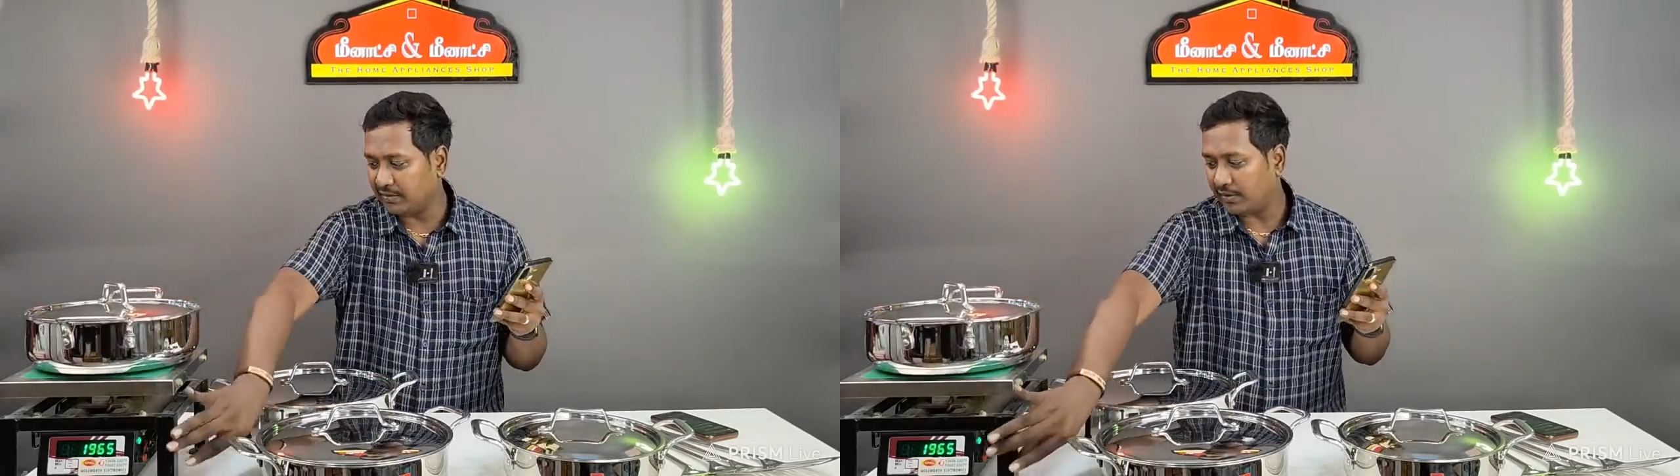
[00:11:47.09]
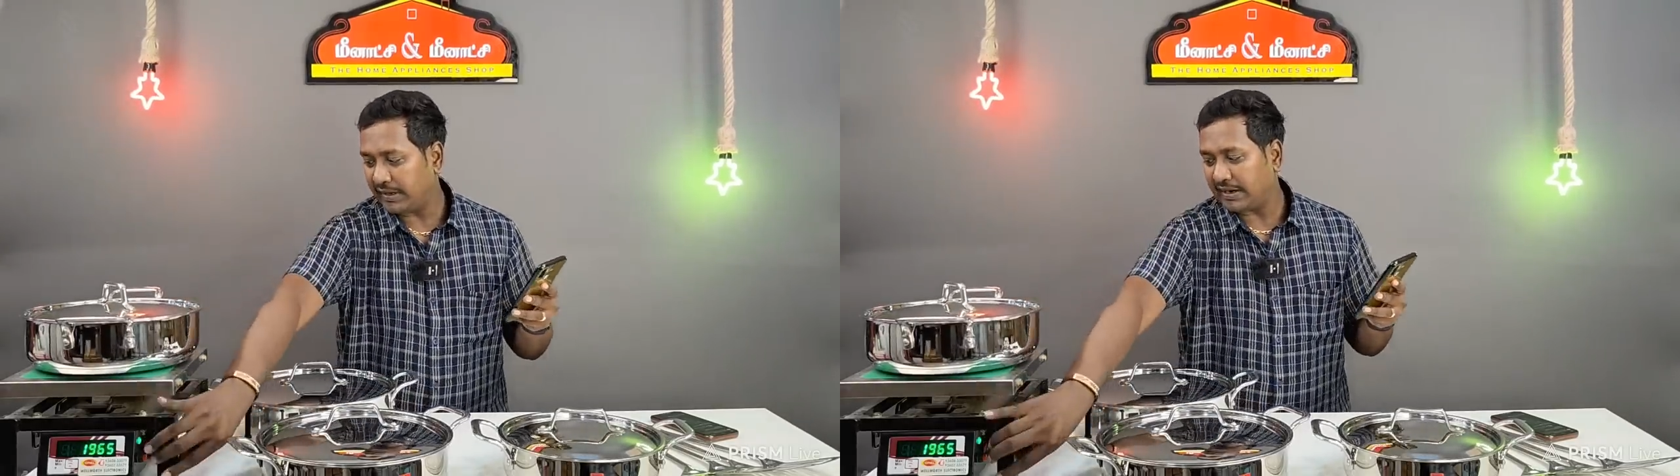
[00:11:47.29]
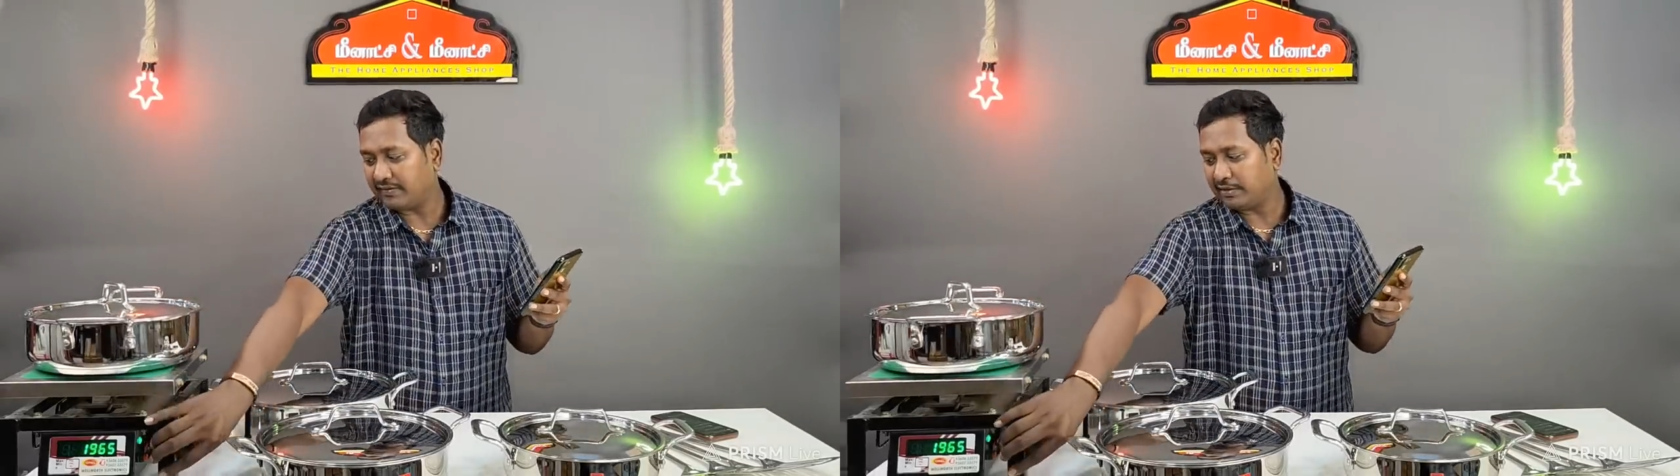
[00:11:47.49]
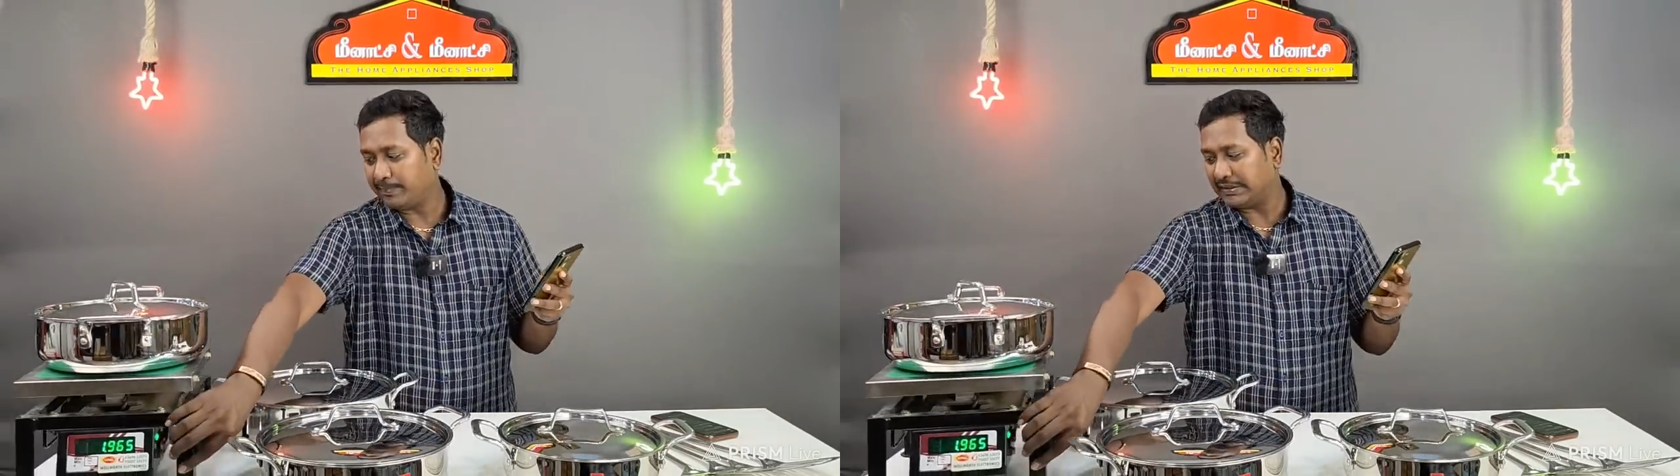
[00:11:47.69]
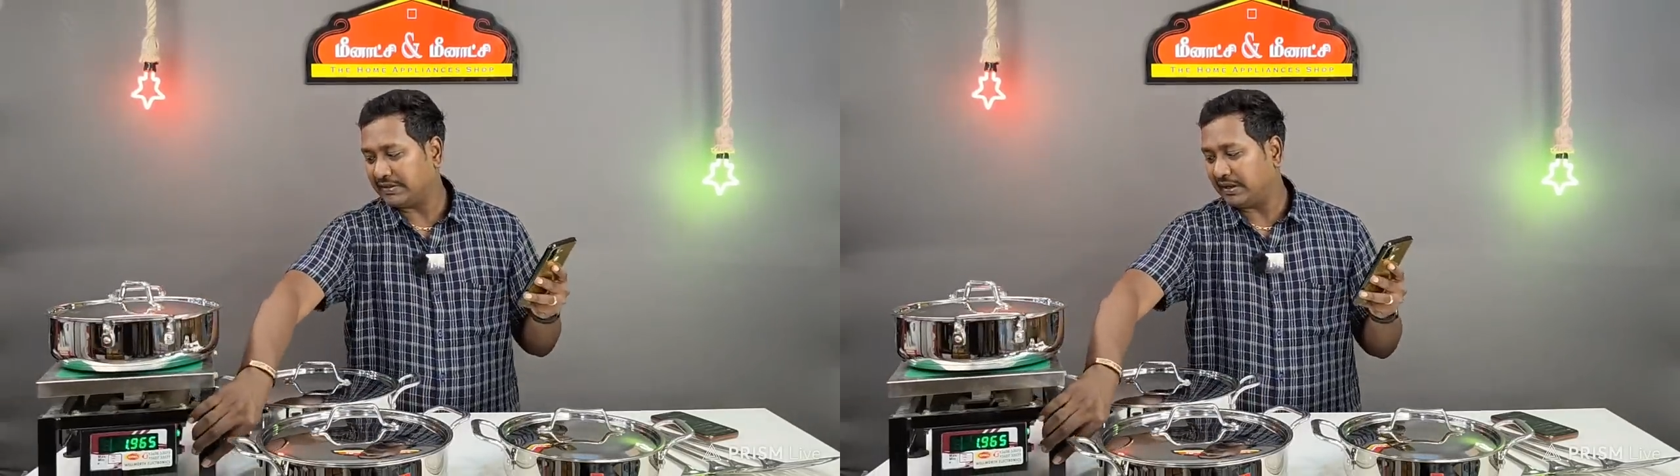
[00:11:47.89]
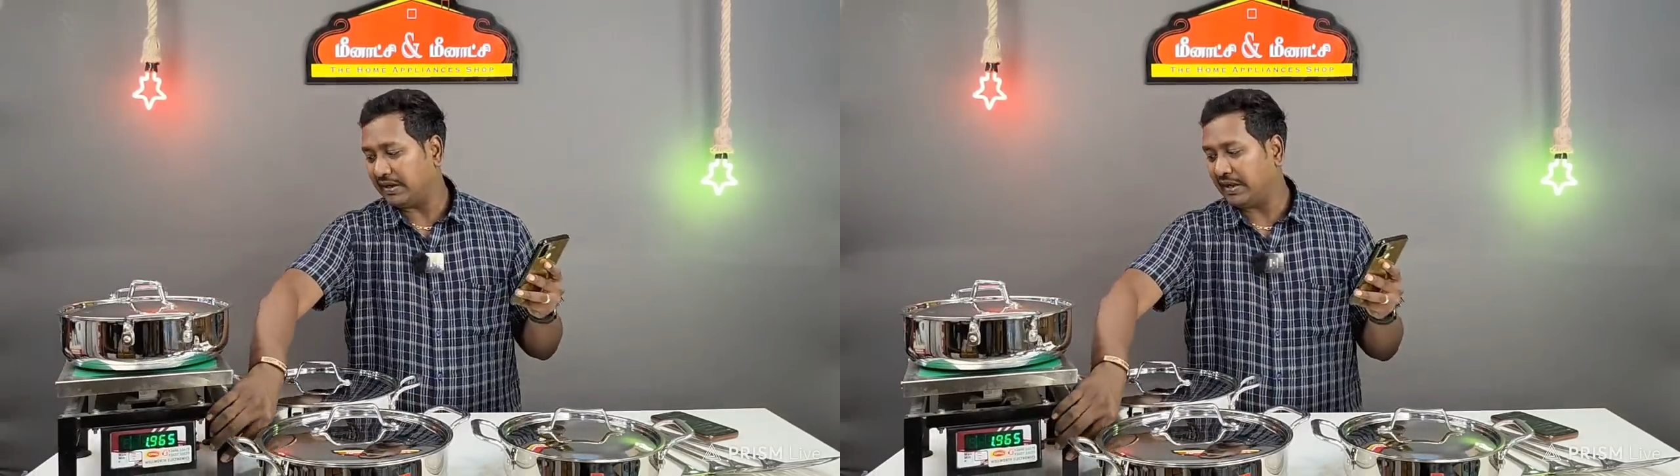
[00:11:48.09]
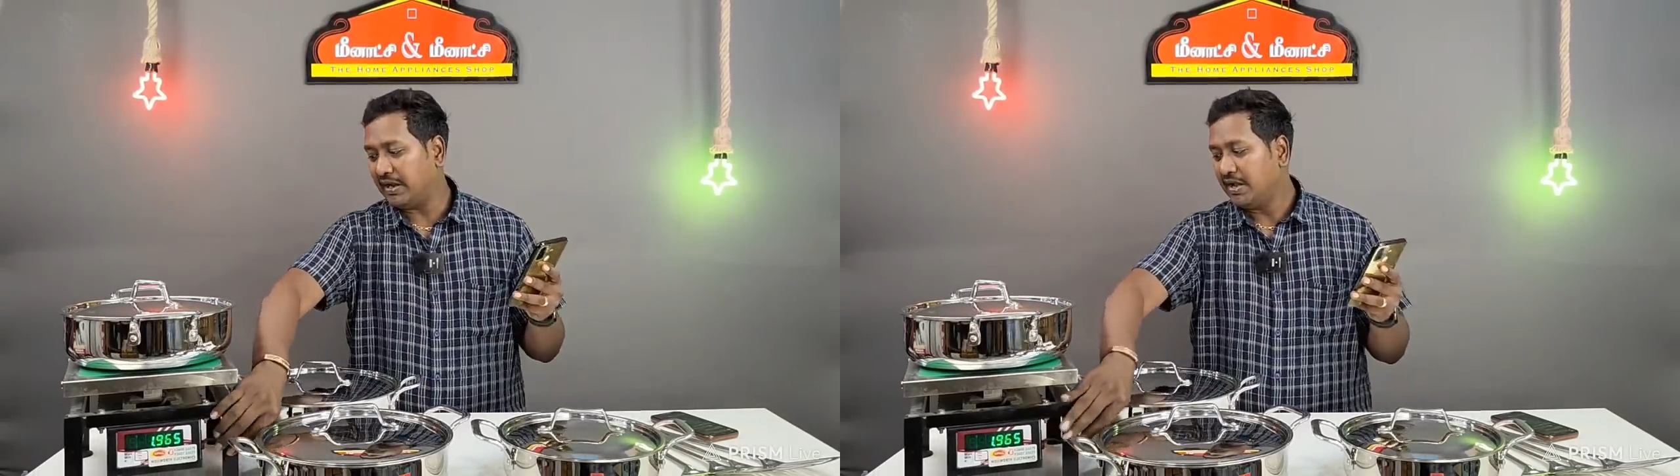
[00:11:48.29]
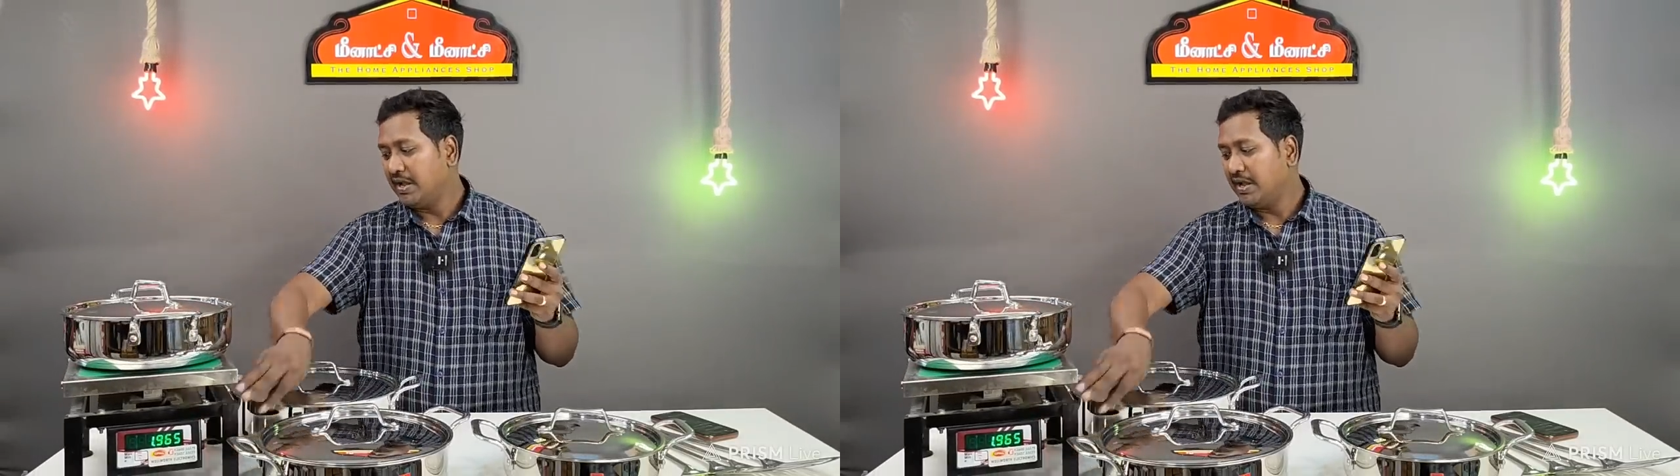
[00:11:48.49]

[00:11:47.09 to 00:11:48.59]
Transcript: இதோட இடம் வந்து பார்த்துட்டிங்கன்னா